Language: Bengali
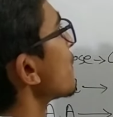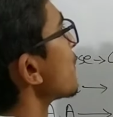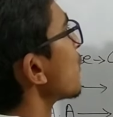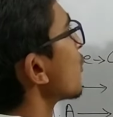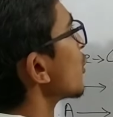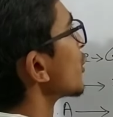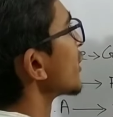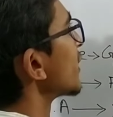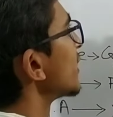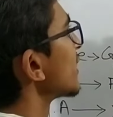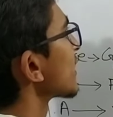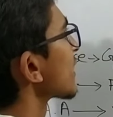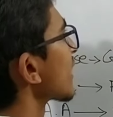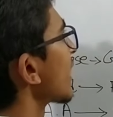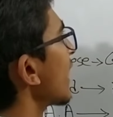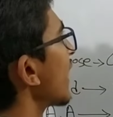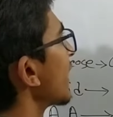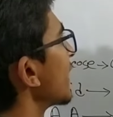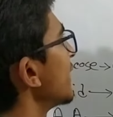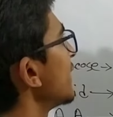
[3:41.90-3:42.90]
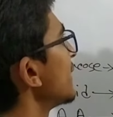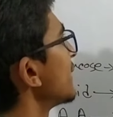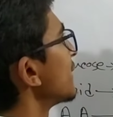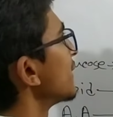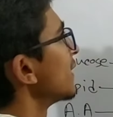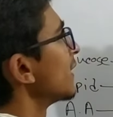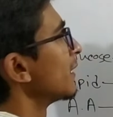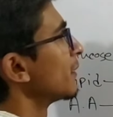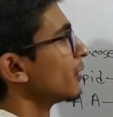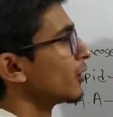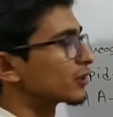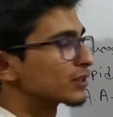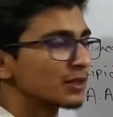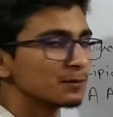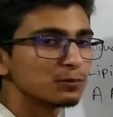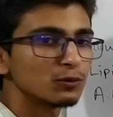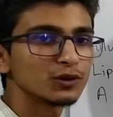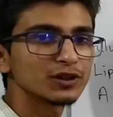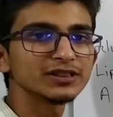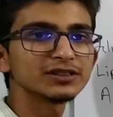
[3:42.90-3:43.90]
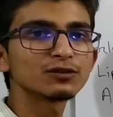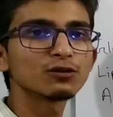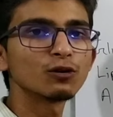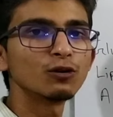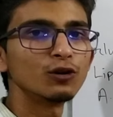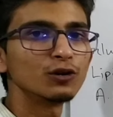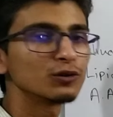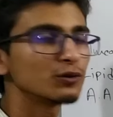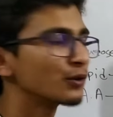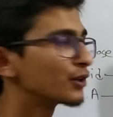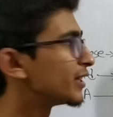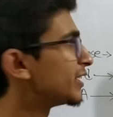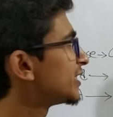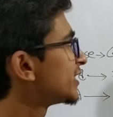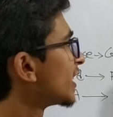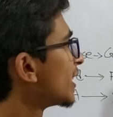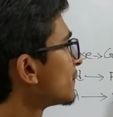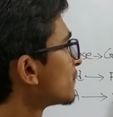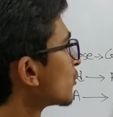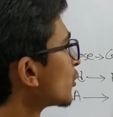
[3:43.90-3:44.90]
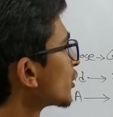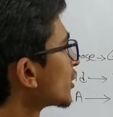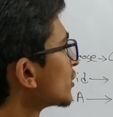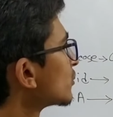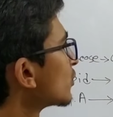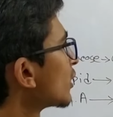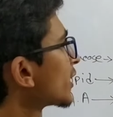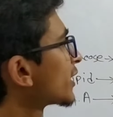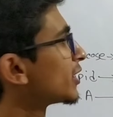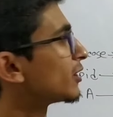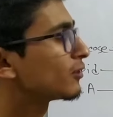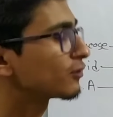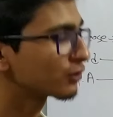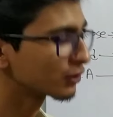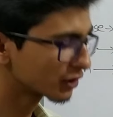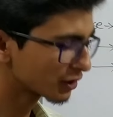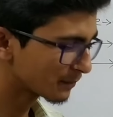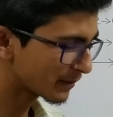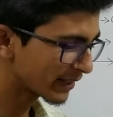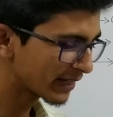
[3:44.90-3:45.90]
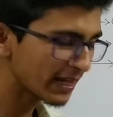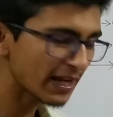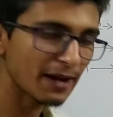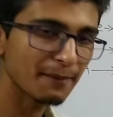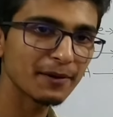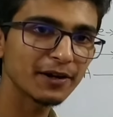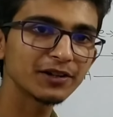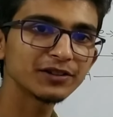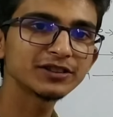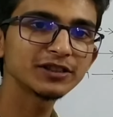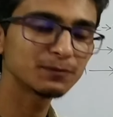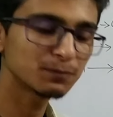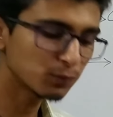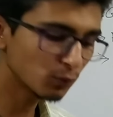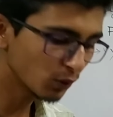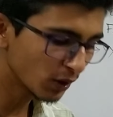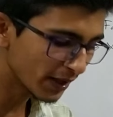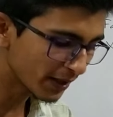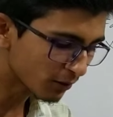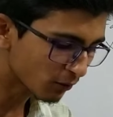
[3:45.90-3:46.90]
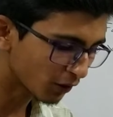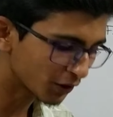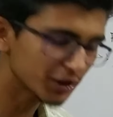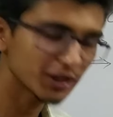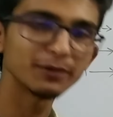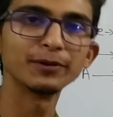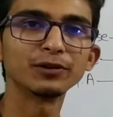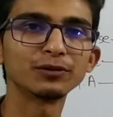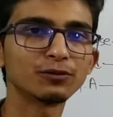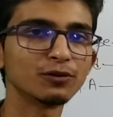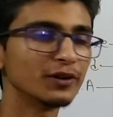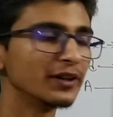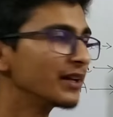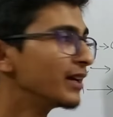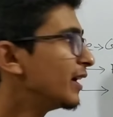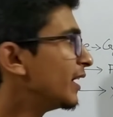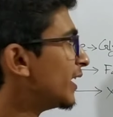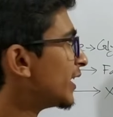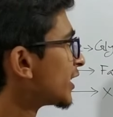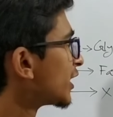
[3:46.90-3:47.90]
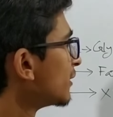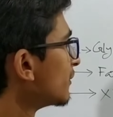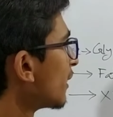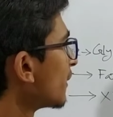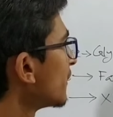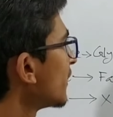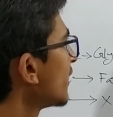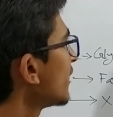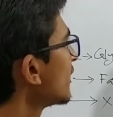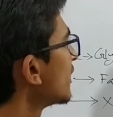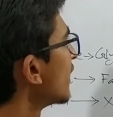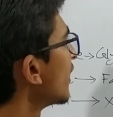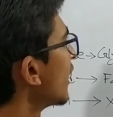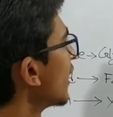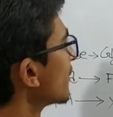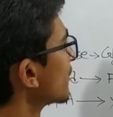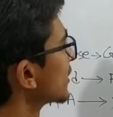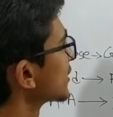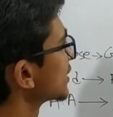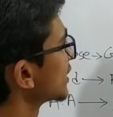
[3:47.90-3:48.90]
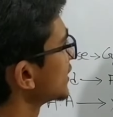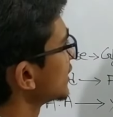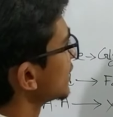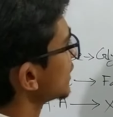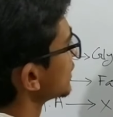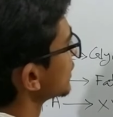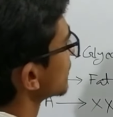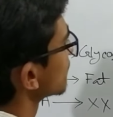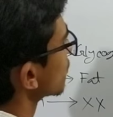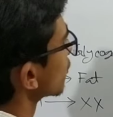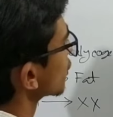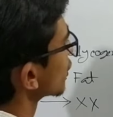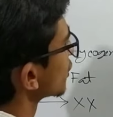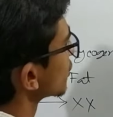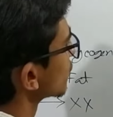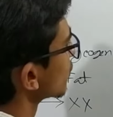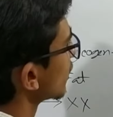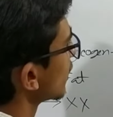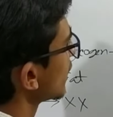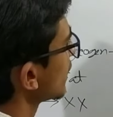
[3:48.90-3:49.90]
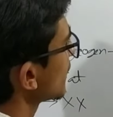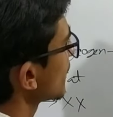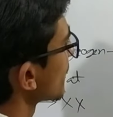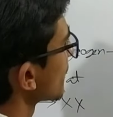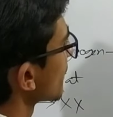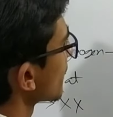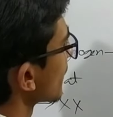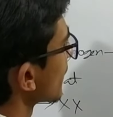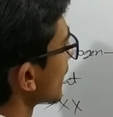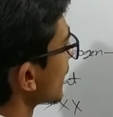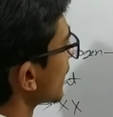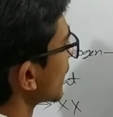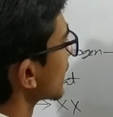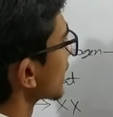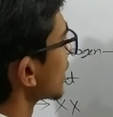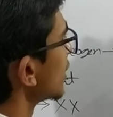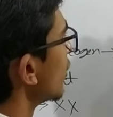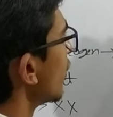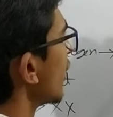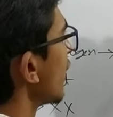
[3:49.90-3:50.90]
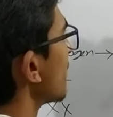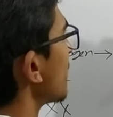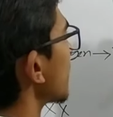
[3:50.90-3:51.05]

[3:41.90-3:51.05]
প্রোটিন খাই অর্থাৎ প্রোটিন গ্রহণ করি সেই প্রোটিনগুলো কী করতে পারে অ্যামাইনো অ্যাসিড পুলে কন্ট্রিবিউট করে কিভাবে আমরা জানি এই যে প্রোটিনগুলো কি হয়